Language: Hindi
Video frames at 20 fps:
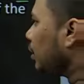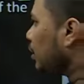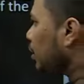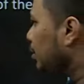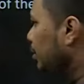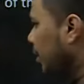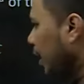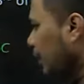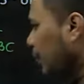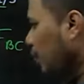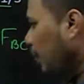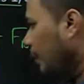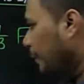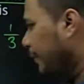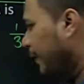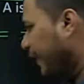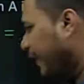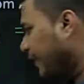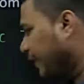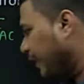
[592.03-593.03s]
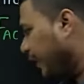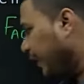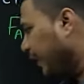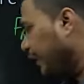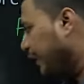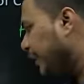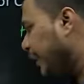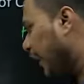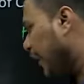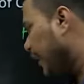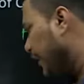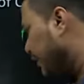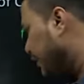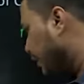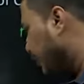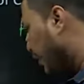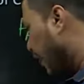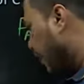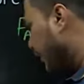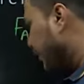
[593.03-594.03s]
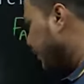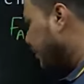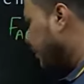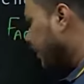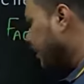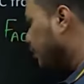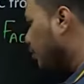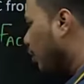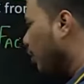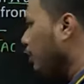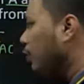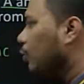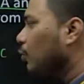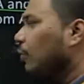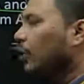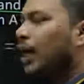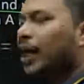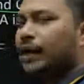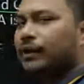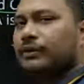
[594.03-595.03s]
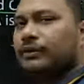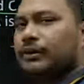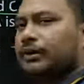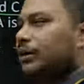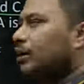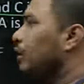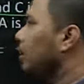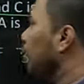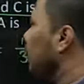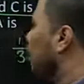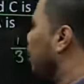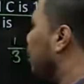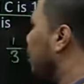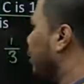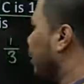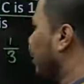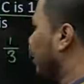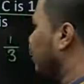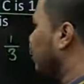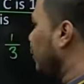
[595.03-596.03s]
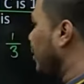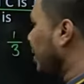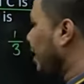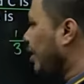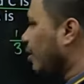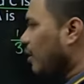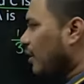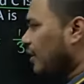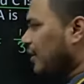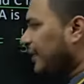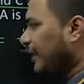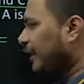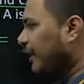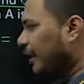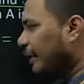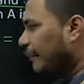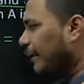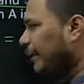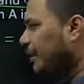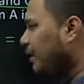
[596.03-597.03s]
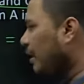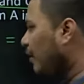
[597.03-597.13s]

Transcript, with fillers: चलो अब देखते हैं क्या ये सवाल इससे सॉल्व होगा ओके तो ए और सी के बीच का